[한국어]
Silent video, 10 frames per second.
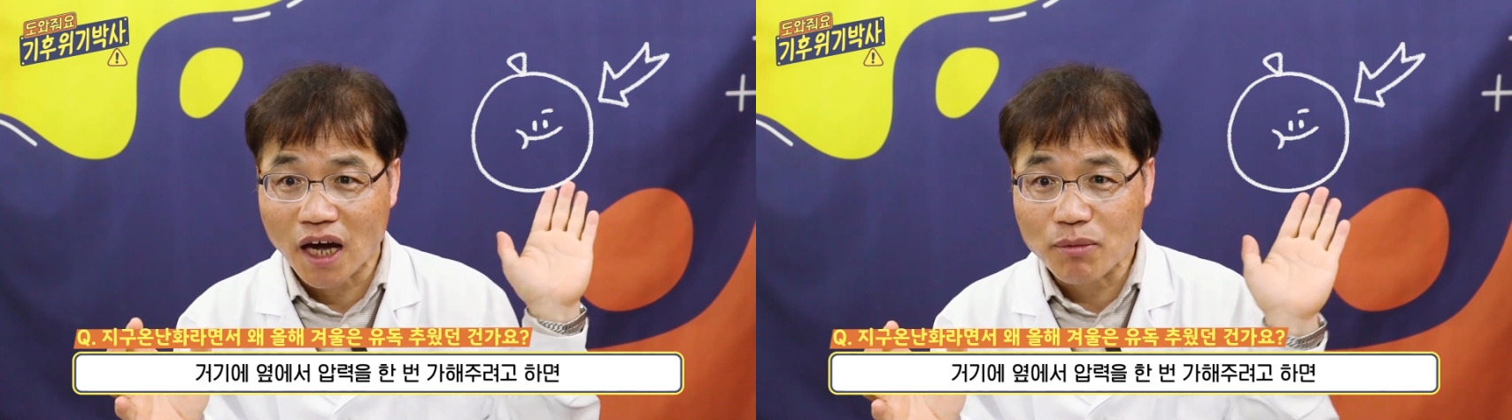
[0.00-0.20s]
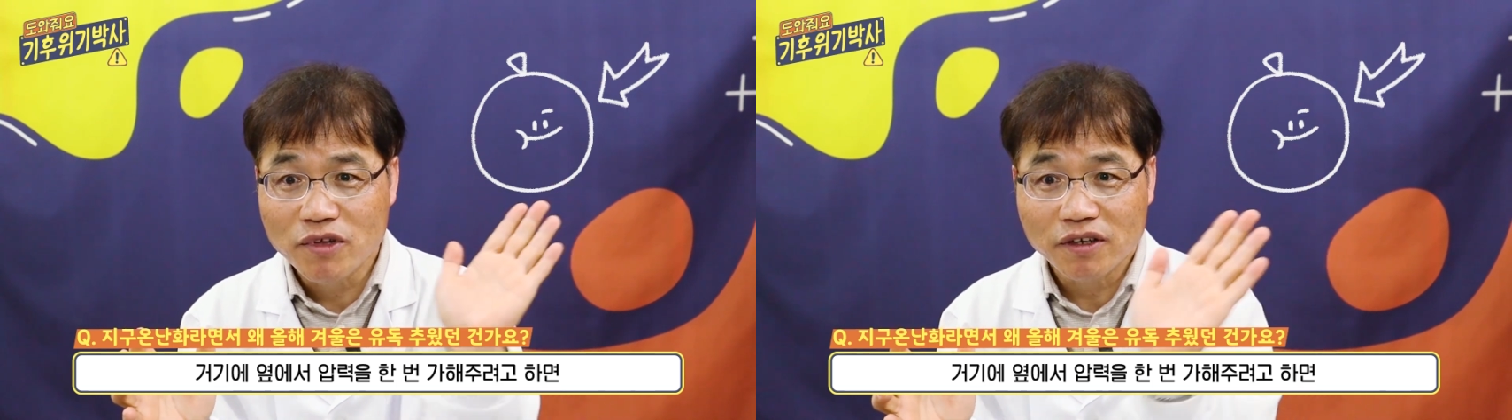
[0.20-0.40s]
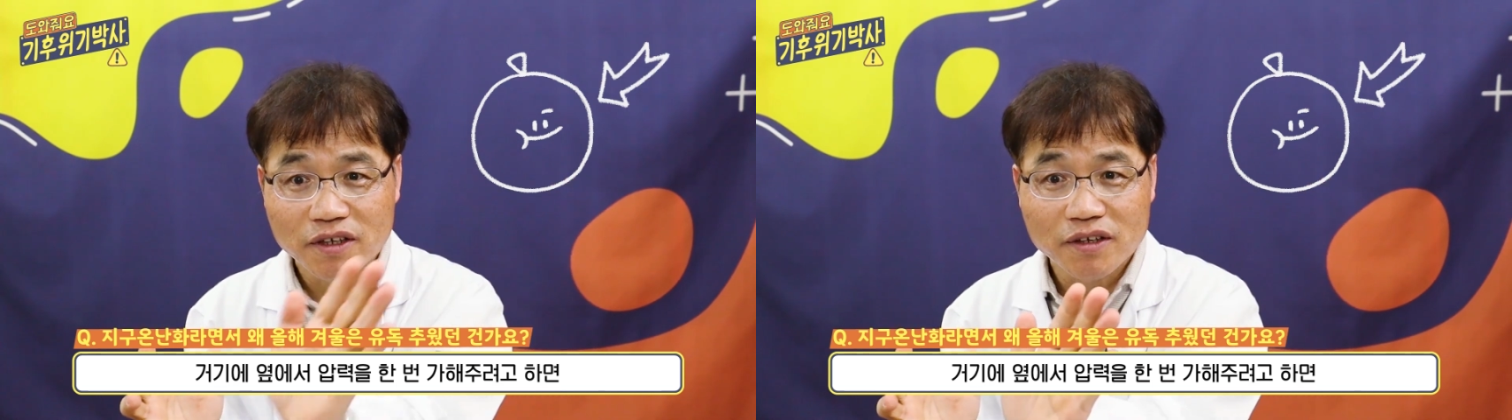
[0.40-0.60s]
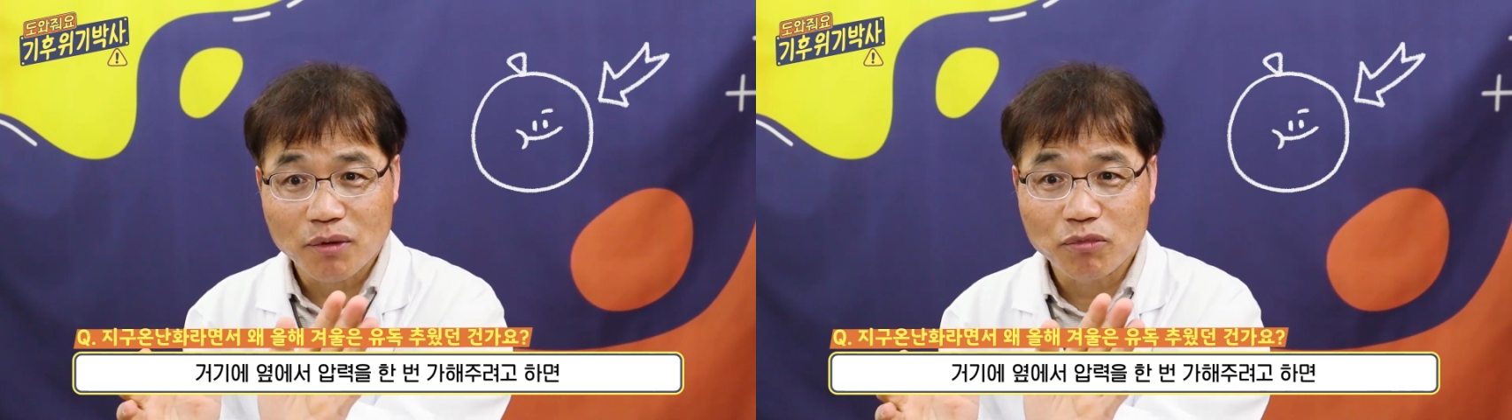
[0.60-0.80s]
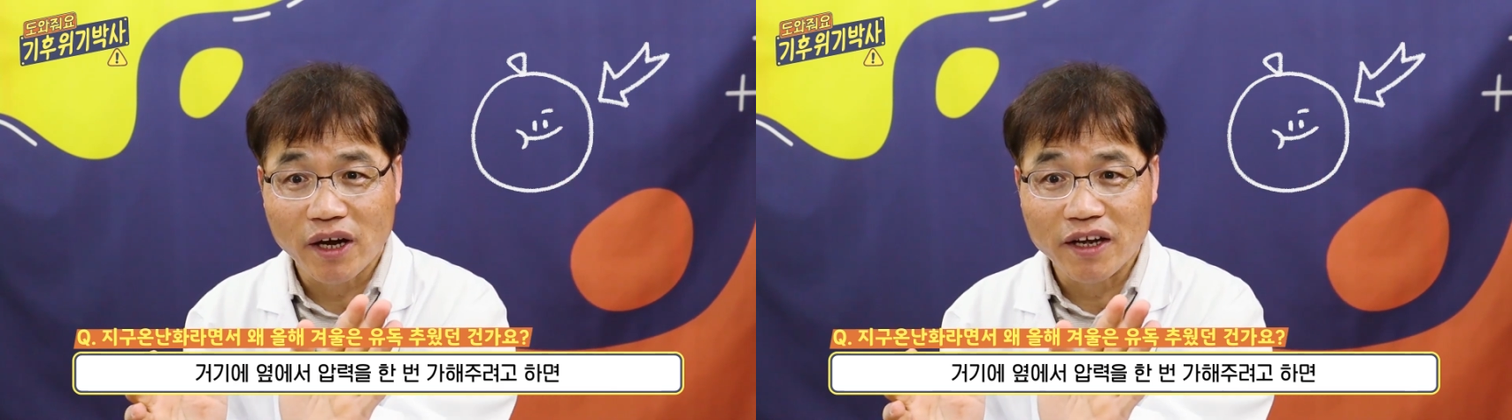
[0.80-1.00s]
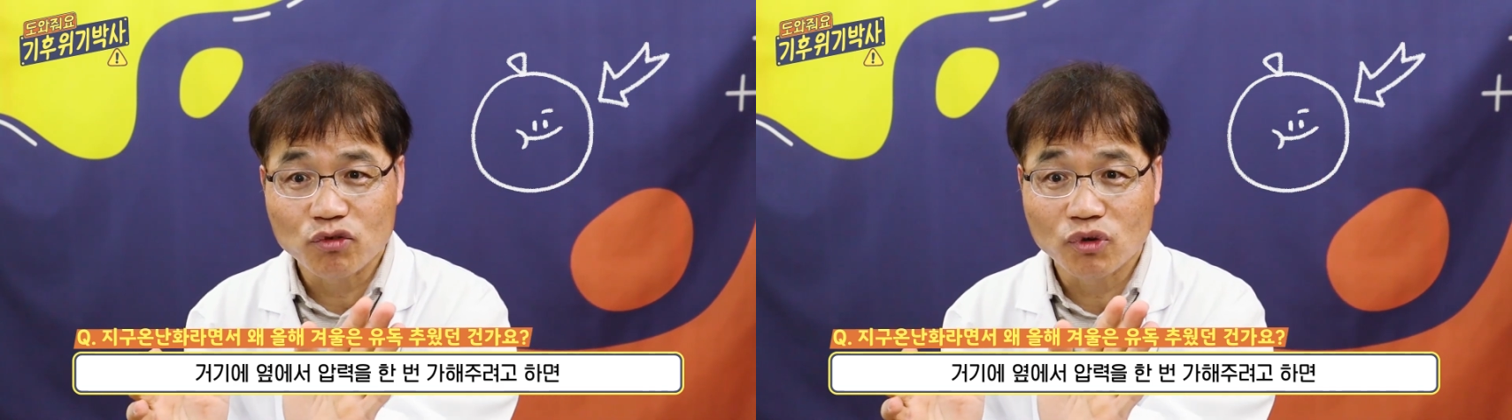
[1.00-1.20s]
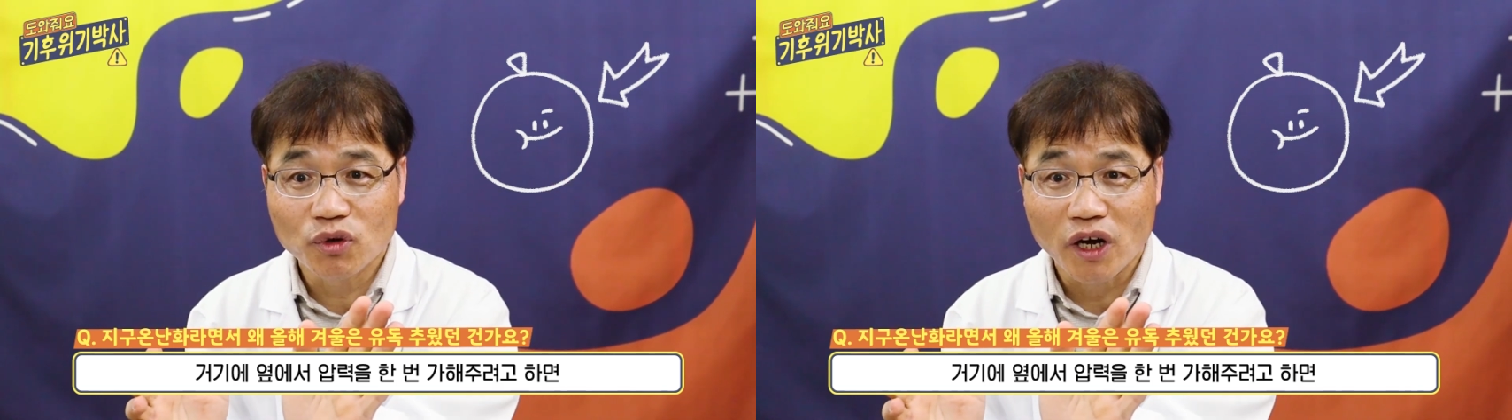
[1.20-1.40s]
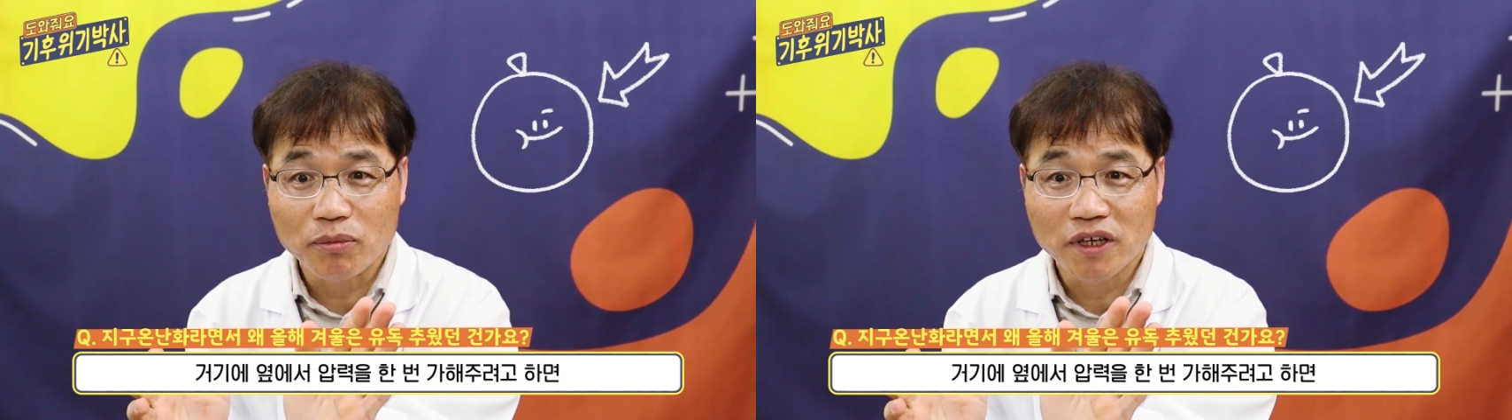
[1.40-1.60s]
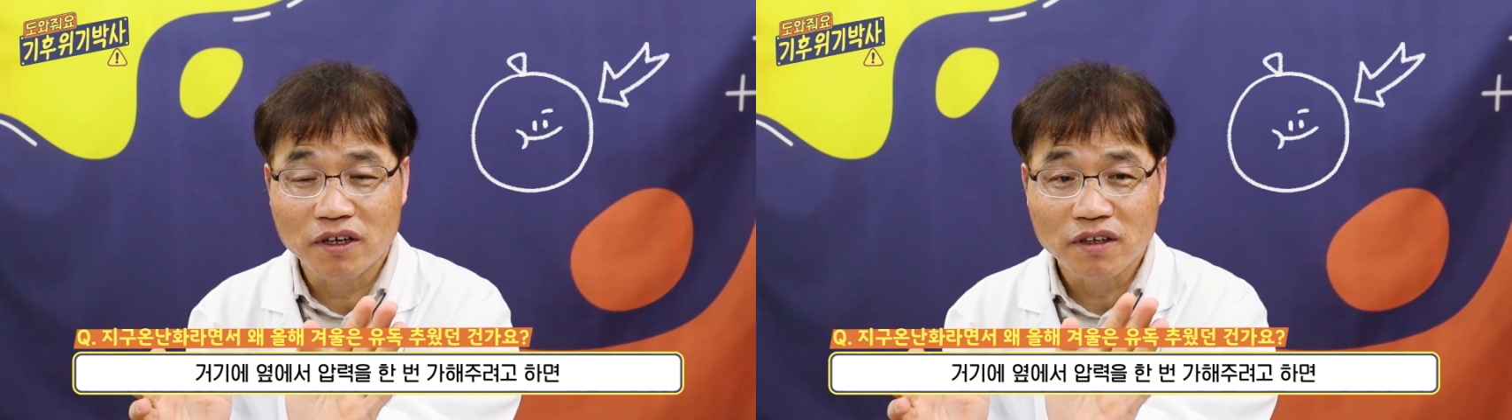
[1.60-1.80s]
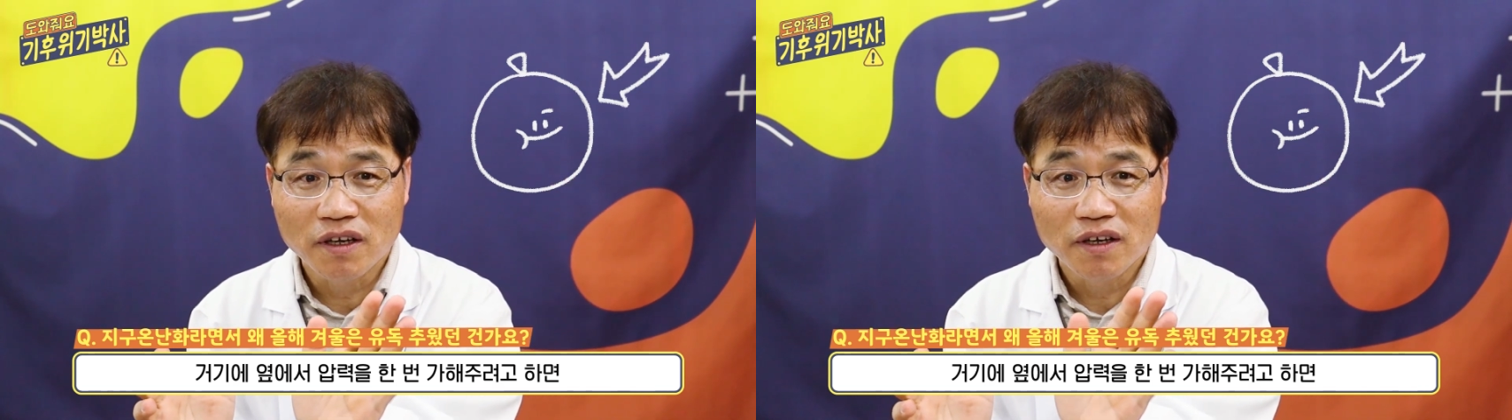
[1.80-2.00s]
압력을 이제 한번 가해 주려고
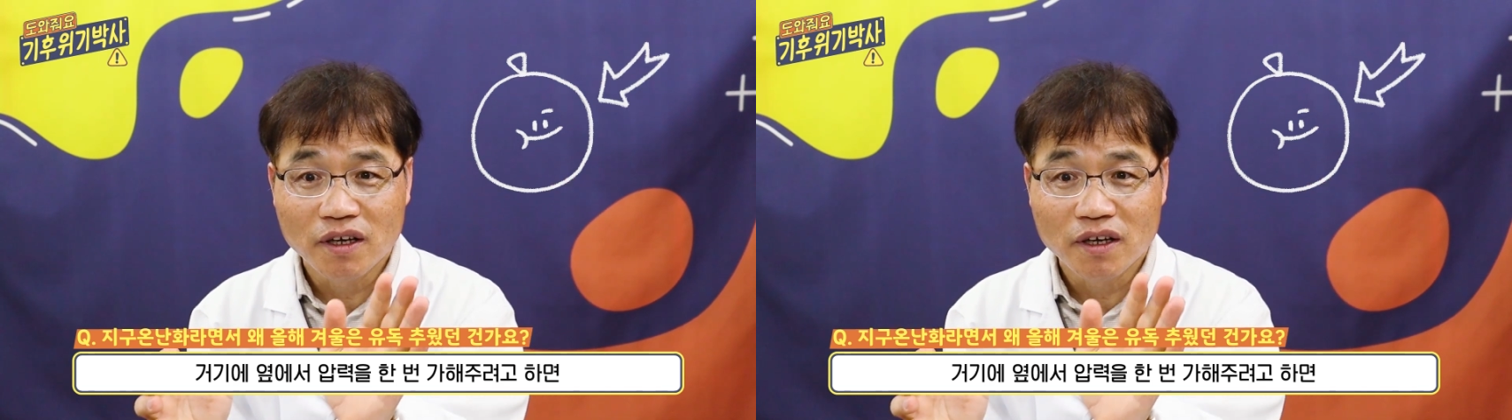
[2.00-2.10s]
하면은